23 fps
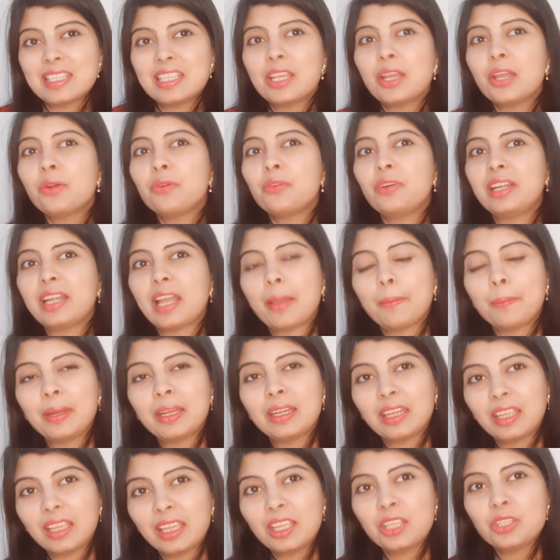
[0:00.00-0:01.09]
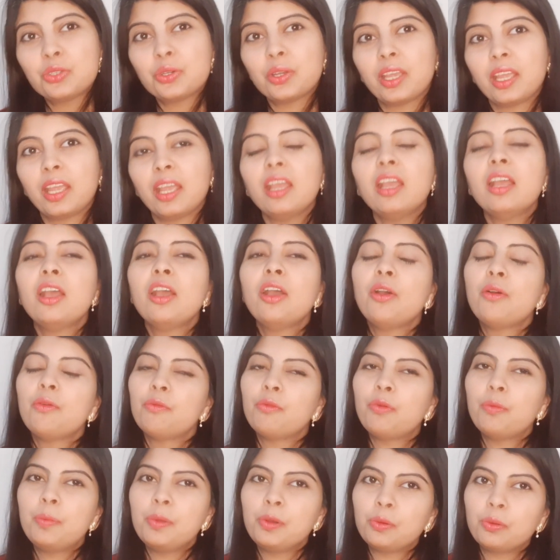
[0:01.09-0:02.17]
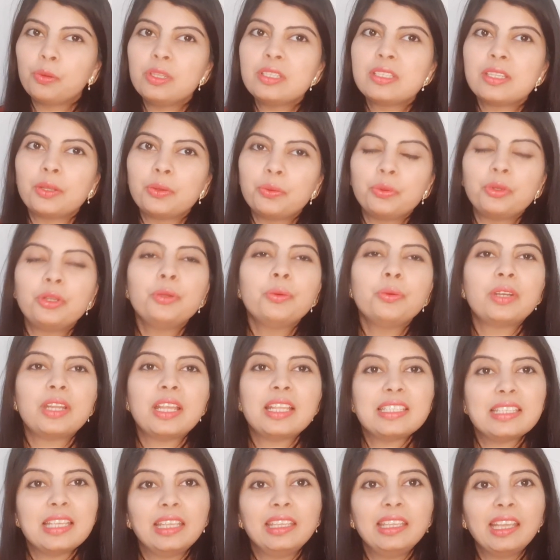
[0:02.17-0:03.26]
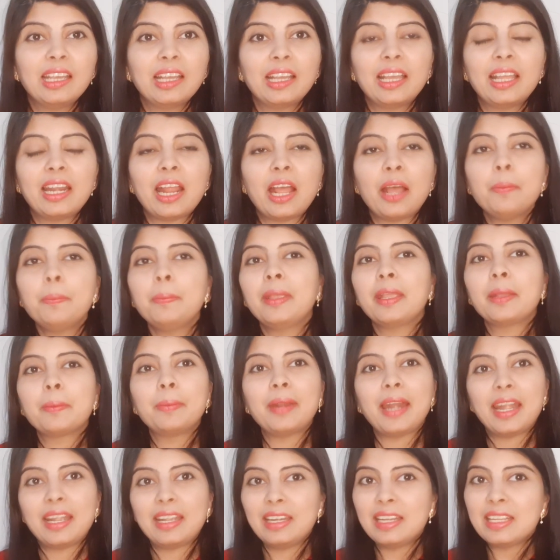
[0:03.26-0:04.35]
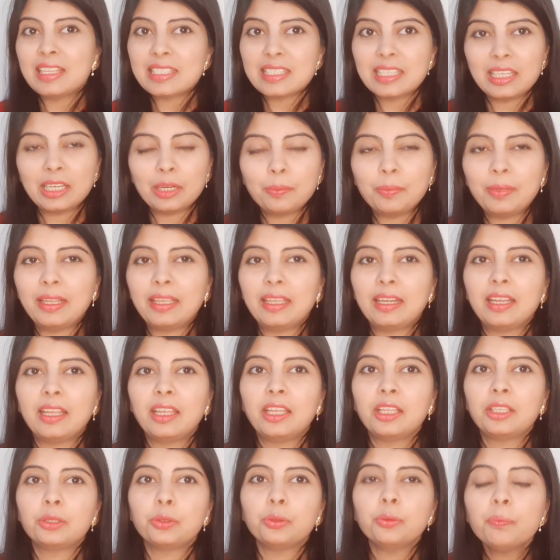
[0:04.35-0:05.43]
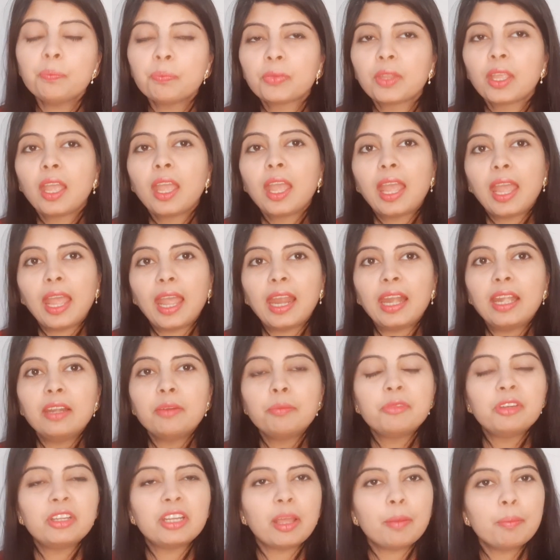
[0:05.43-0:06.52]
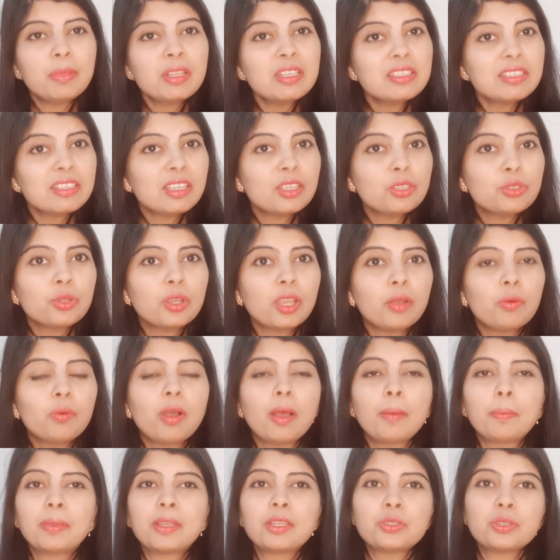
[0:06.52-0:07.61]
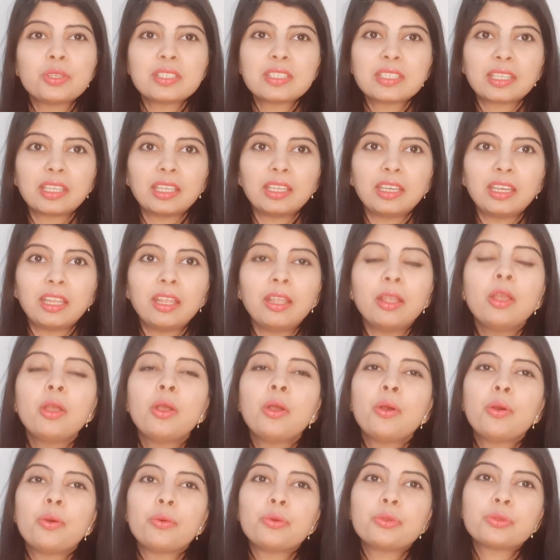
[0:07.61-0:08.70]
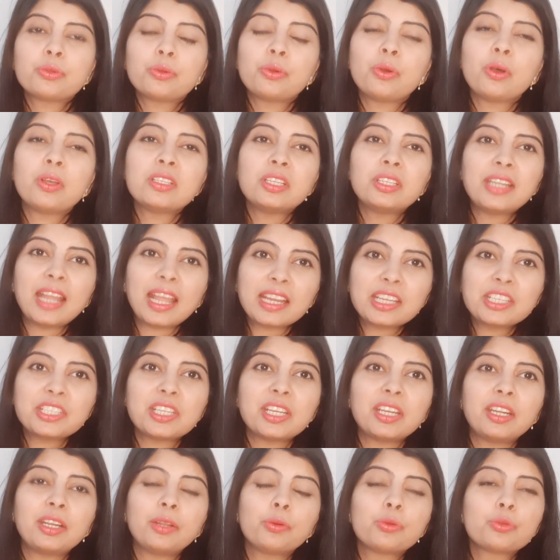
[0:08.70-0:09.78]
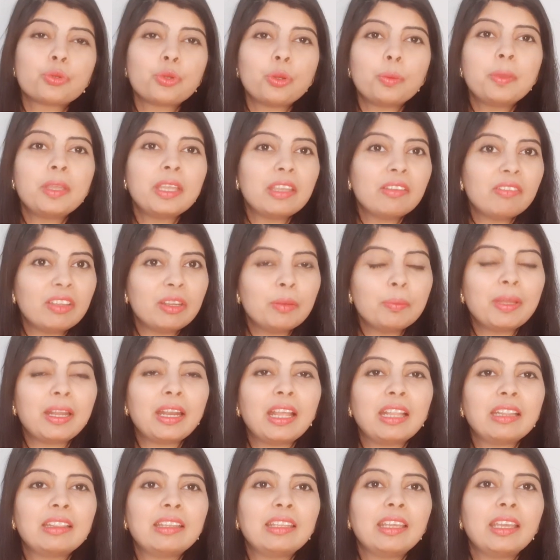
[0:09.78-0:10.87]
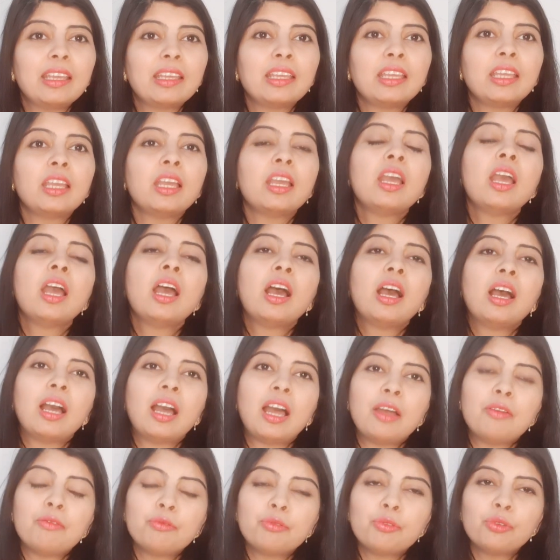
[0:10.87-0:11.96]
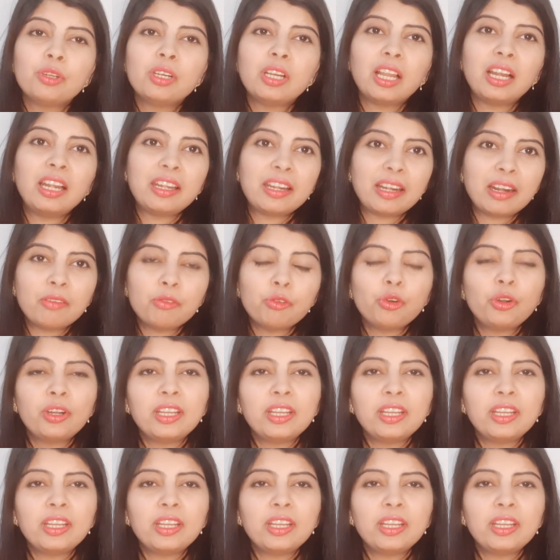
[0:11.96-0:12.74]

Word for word: सी और विटामिन ई e जो है वो बिल्कुल ज़रूरी होना चाहिए अगर आप एक ब्राइटनिंग सीरम ले रहे हैं तो एंड विटामिन सी जो है वो आपकी जो स्किन है उसको जो टेक्सचर है उसको भी इवन बनाती है ये हार्मफुल अल्ट्रा